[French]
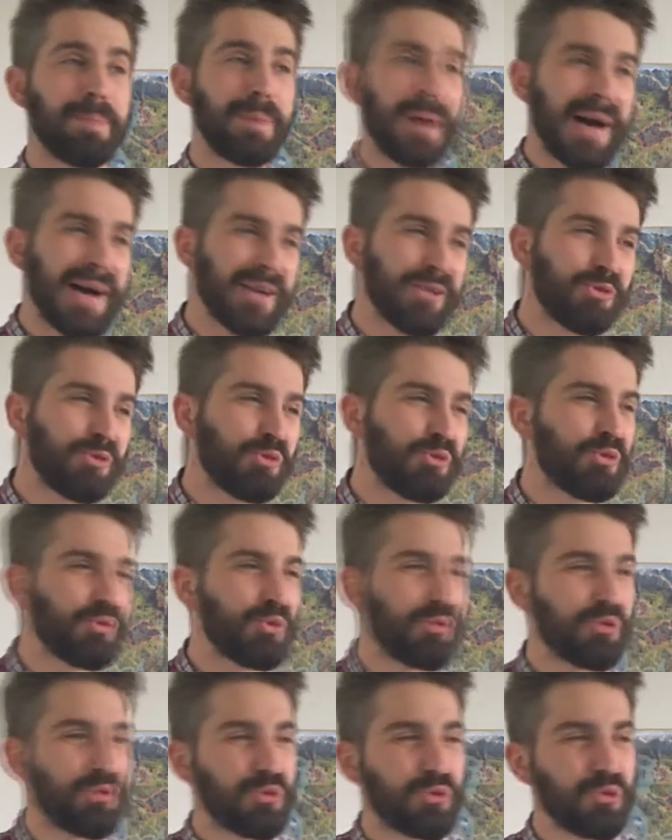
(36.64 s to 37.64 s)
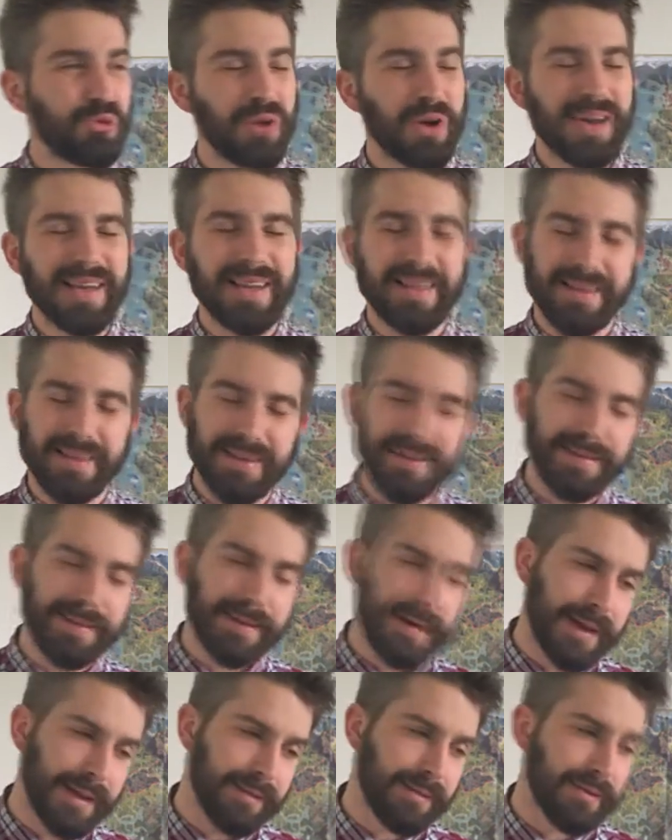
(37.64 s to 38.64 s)
pas toujours été
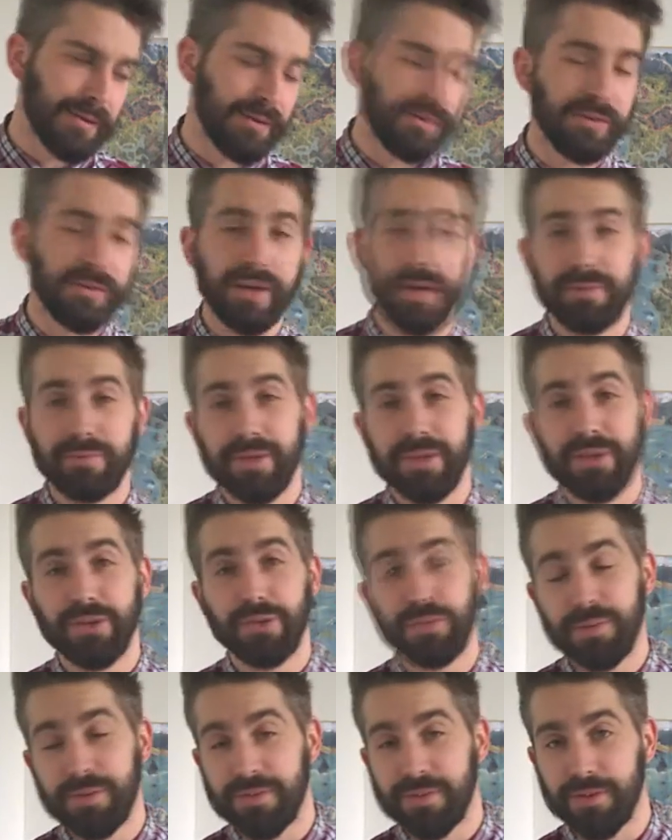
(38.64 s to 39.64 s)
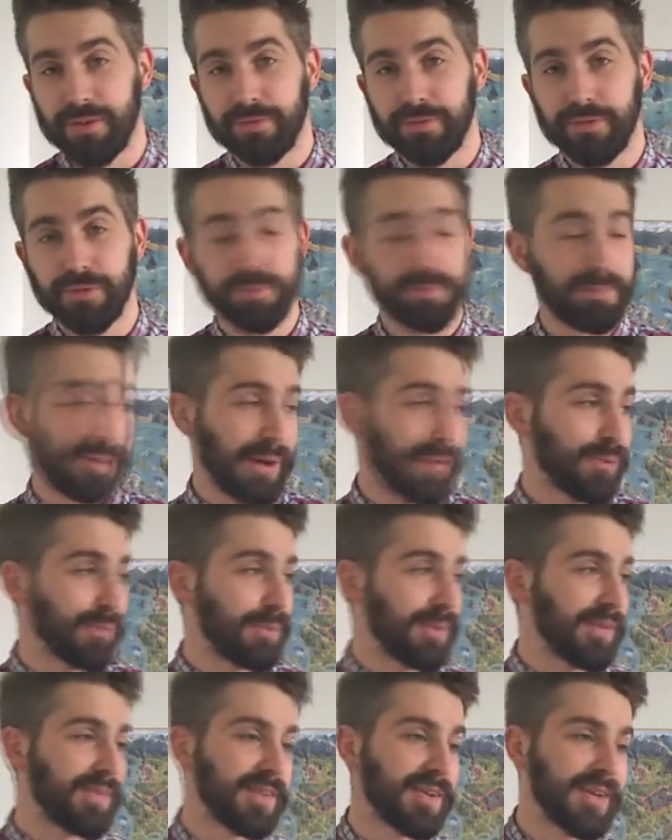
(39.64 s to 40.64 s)
très tendre avec Ubisoft par le
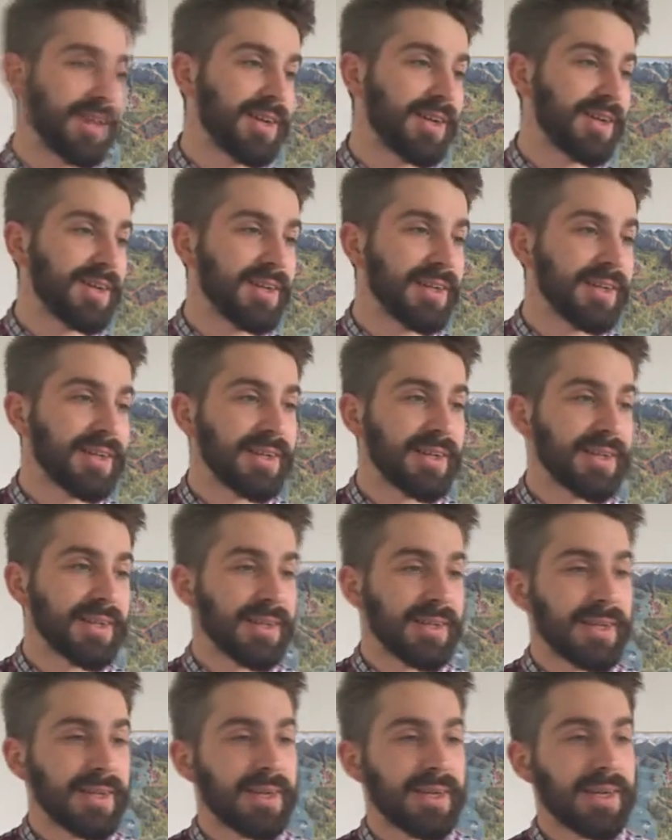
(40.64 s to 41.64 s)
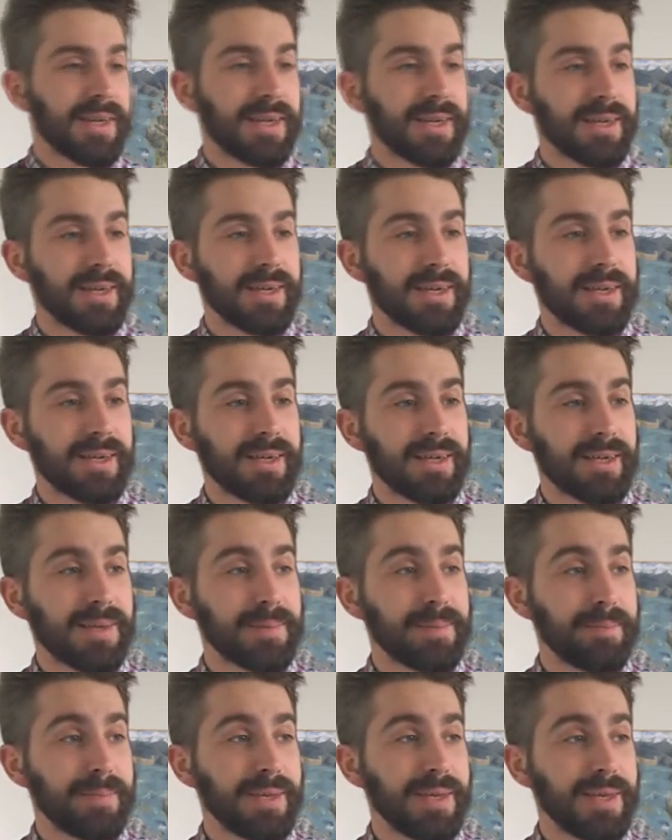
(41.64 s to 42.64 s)
passé.
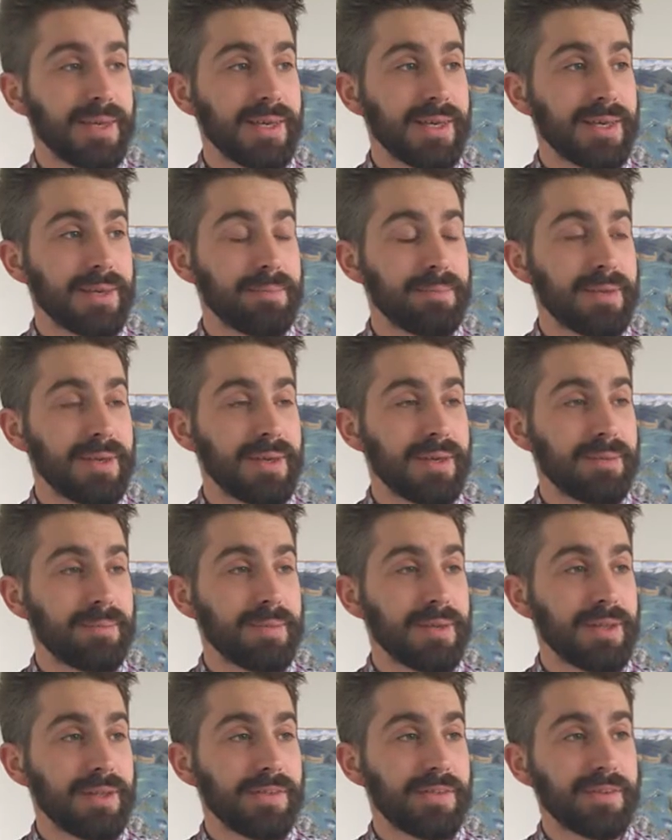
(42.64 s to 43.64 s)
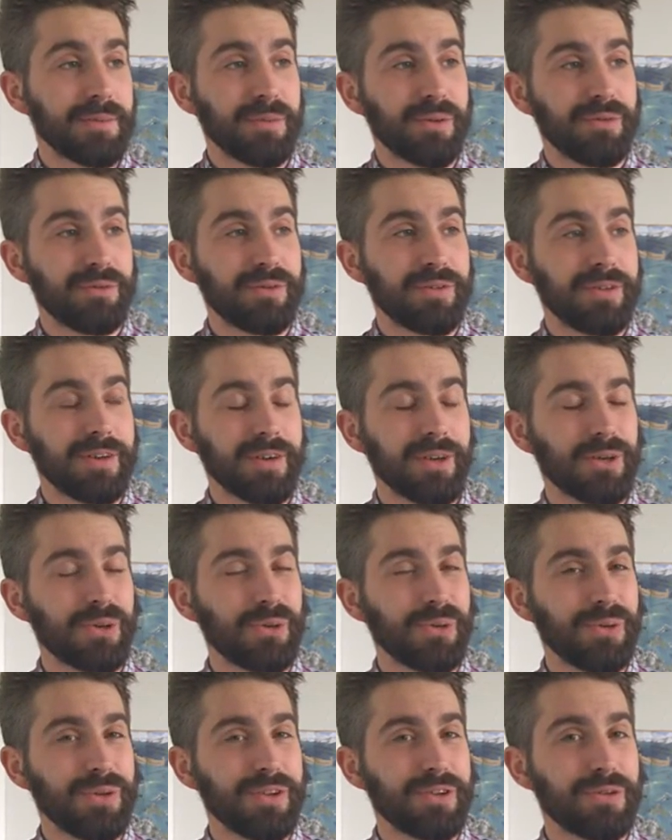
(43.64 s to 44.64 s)
Euh, mais mais, mais laissez-moi vous dire
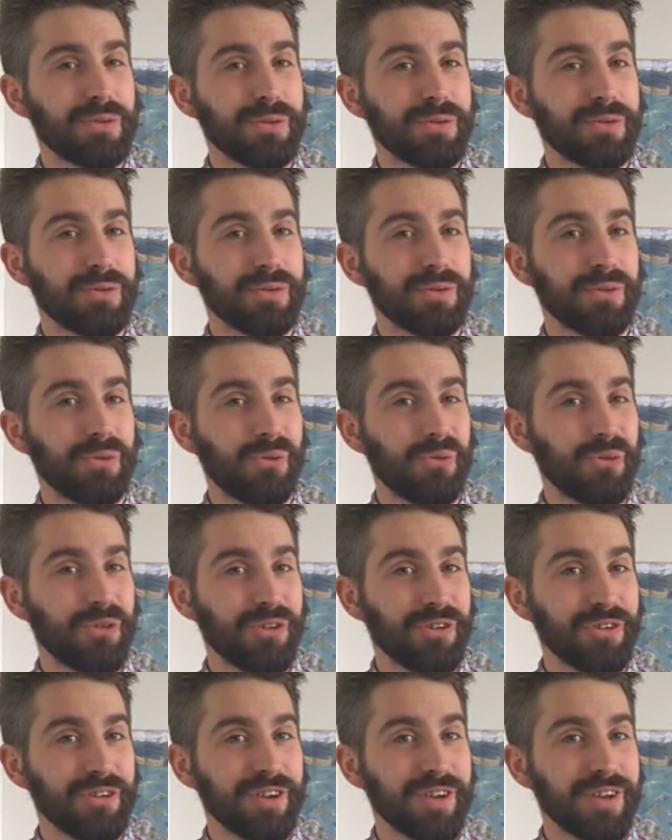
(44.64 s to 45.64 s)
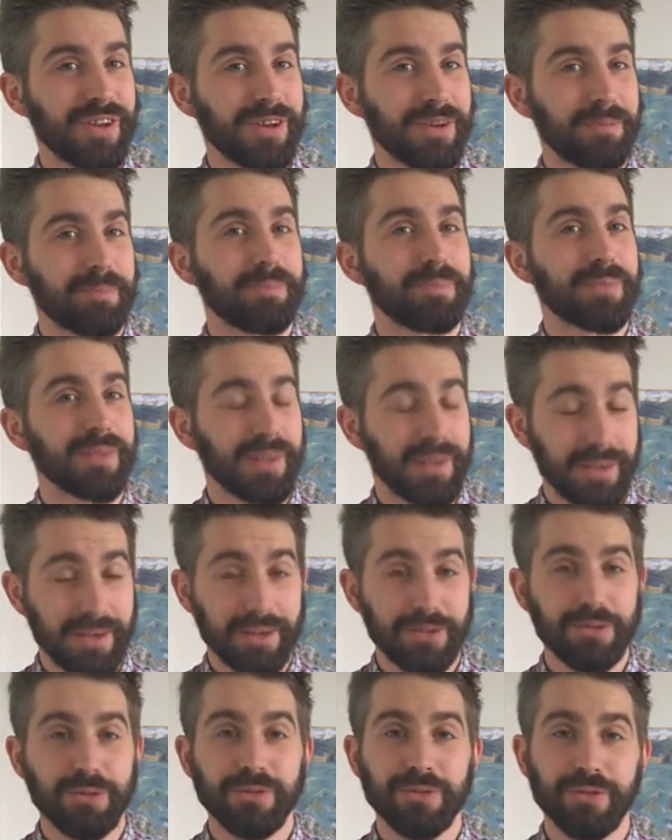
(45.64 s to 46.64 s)
que les choses ont changé.
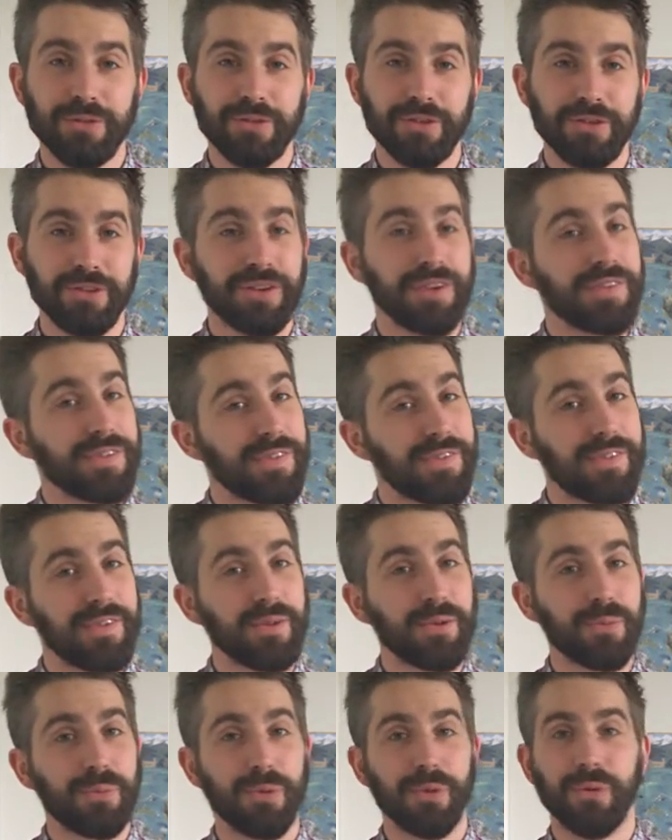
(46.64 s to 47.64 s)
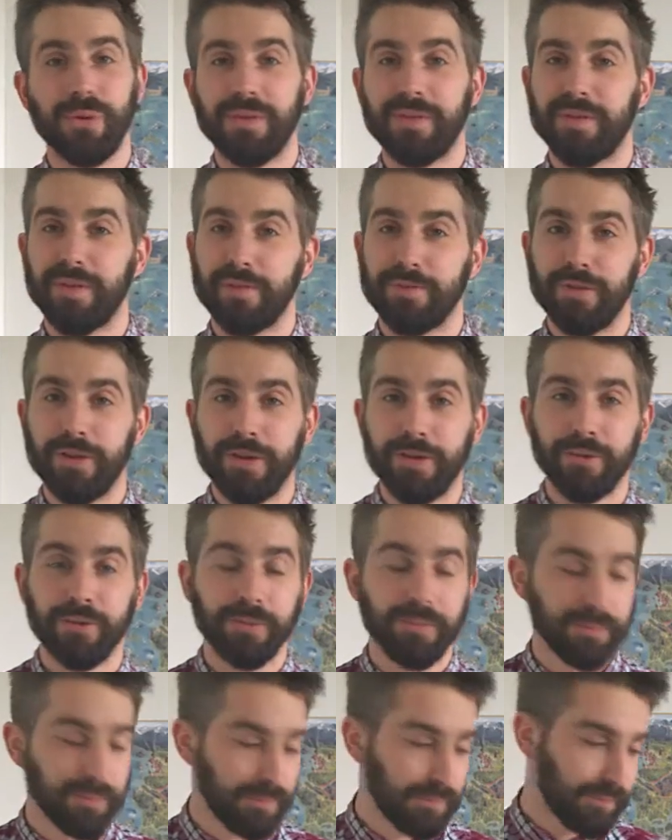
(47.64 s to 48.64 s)
Les choses ont changé, c'est le pourquoi de cette vidéo.